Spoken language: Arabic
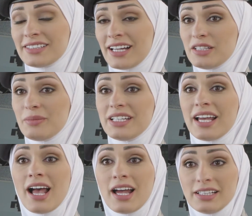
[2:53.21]
تعليمية
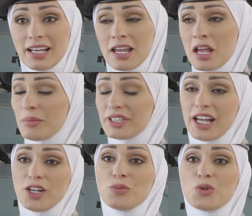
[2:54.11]
عالية
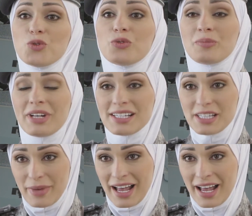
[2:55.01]
بتأهلهم يكونوا في مناصب